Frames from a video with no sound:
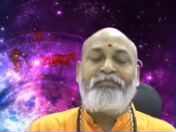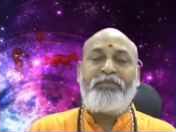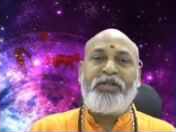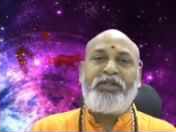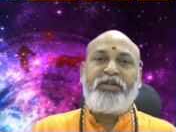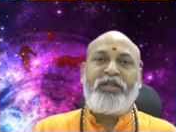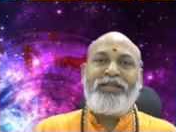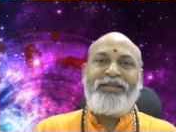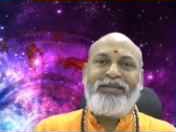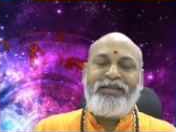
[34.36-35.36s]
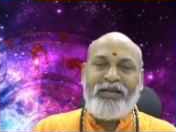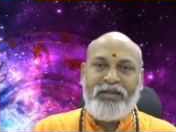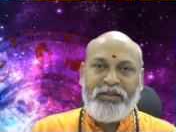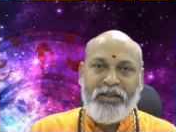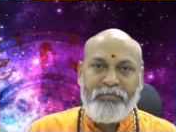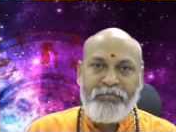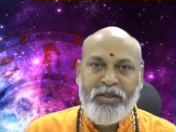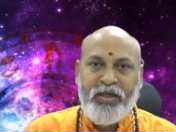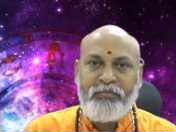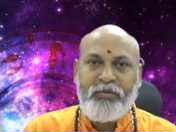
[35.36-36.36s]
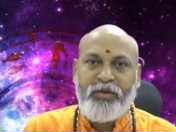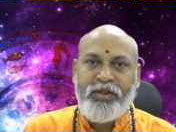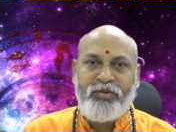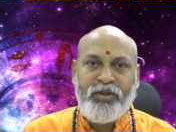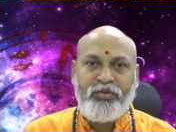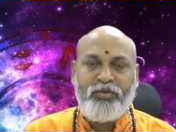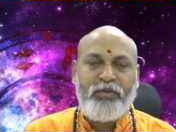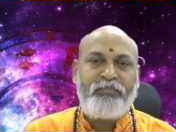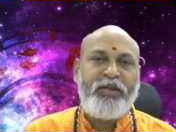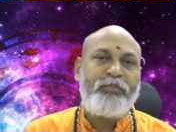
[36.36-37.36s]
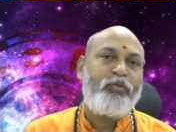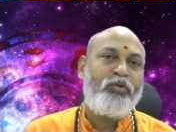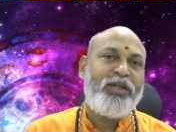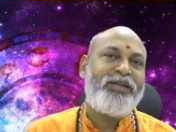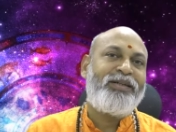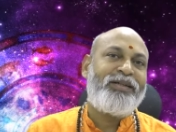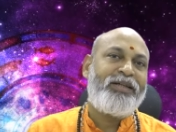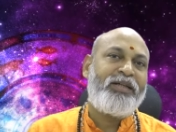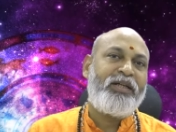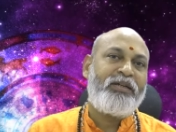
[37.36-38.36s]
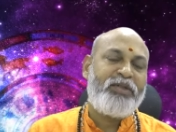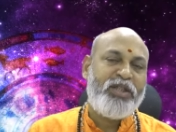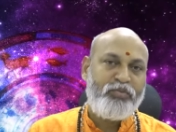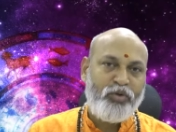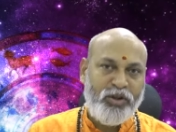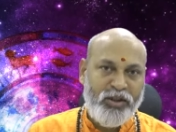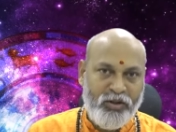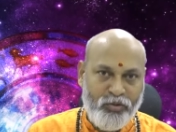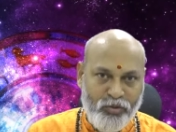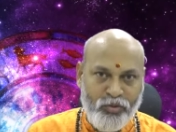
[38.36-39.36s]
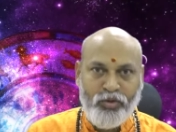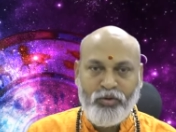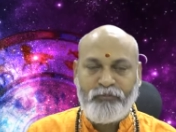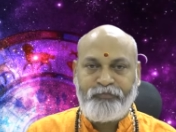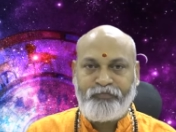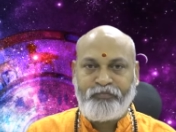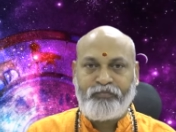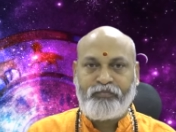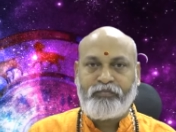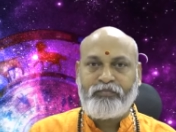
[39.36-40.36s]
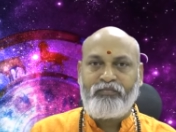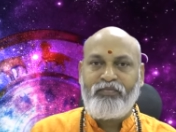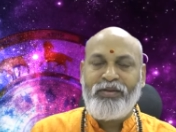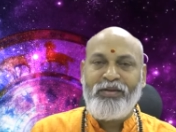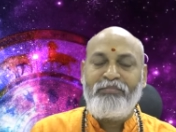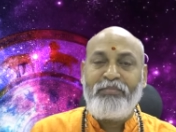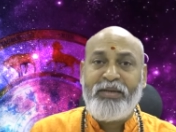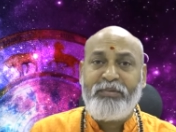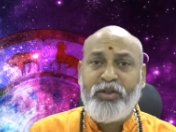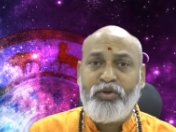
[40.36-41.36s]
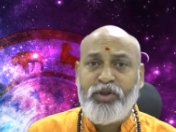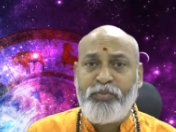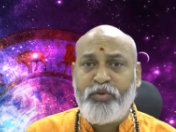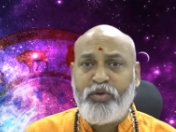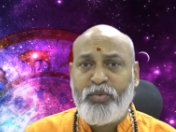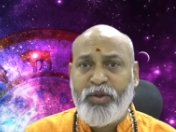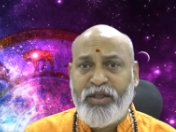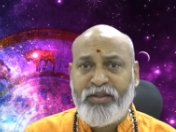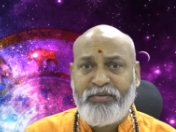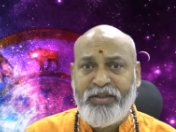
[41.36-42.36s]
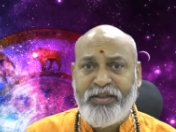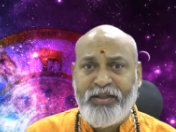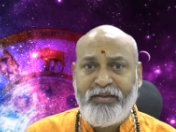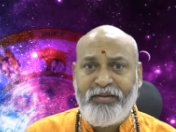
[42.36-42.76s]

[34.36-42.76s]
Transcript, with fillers: ప్రేక్షకులకి ఆ లలితాంబిక అమ్మవారి యొక్క అనుగ్రహం పరిపూర్ణంగా కలగాలని మనస్ఫూర్తిగా కోరుకుంటూ మనం ఈరోజు చెప్పుకోబోయేటువంటి